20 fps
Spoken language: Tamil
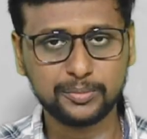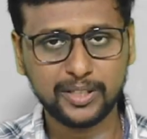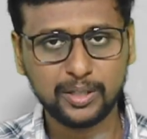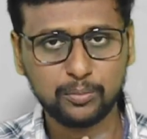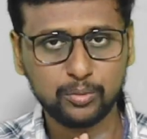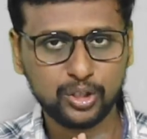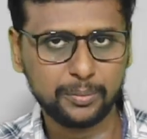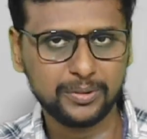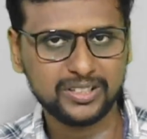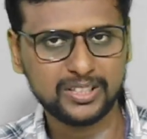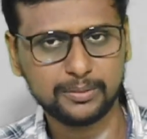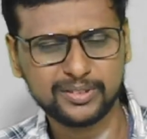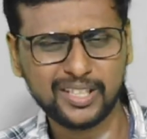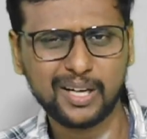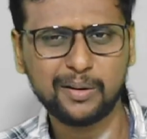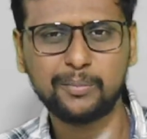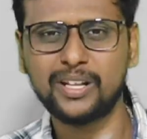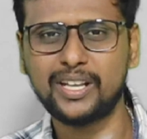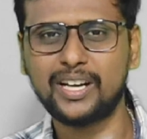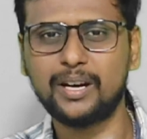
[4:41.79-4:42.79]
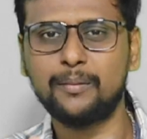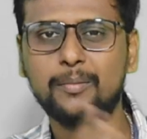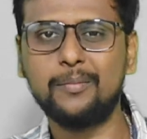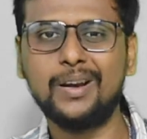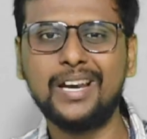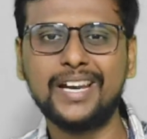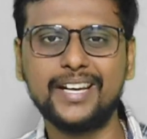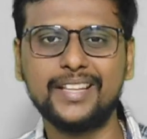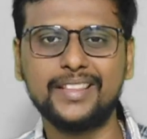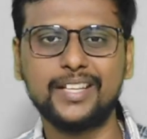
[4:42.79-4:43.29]
பண்ணுங்க முக்கியமாக சப்ஸ்கிரைப் பண்ணுங்க அப்படி
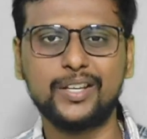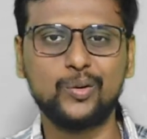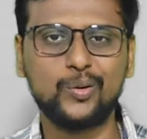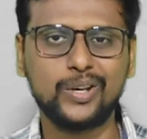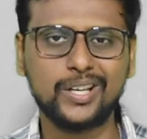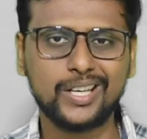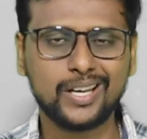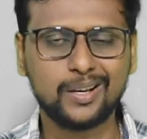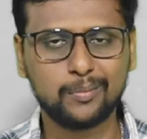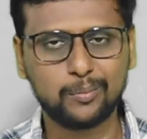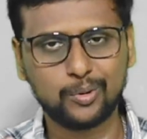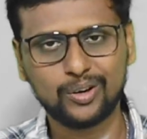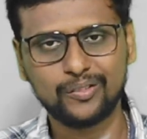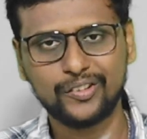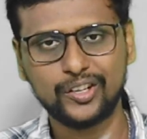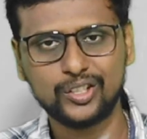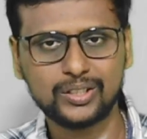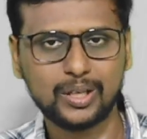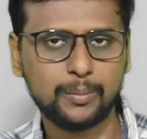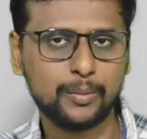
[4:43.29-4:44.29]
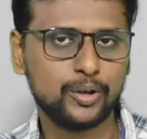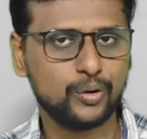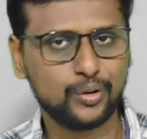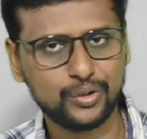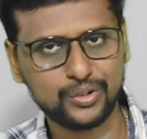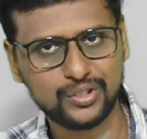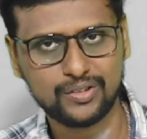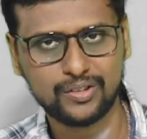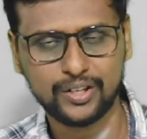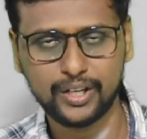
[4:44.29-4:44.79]
பெல்லைக்கனே தட்டி விட்டீங்கன்னா நான் போட்ட வீடியோஸ் எல்லாமே
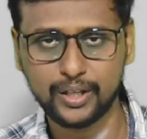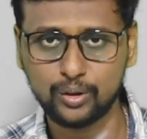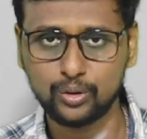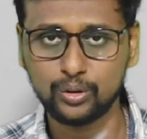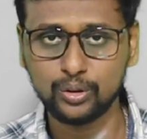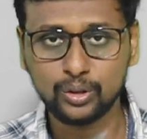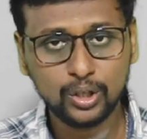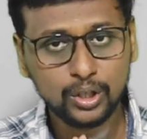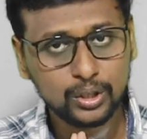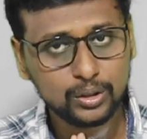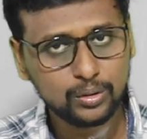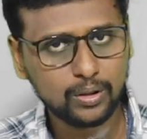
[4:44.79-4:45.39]
நோட்டிஃபிகேஷன் வேண்டியிருக்கும்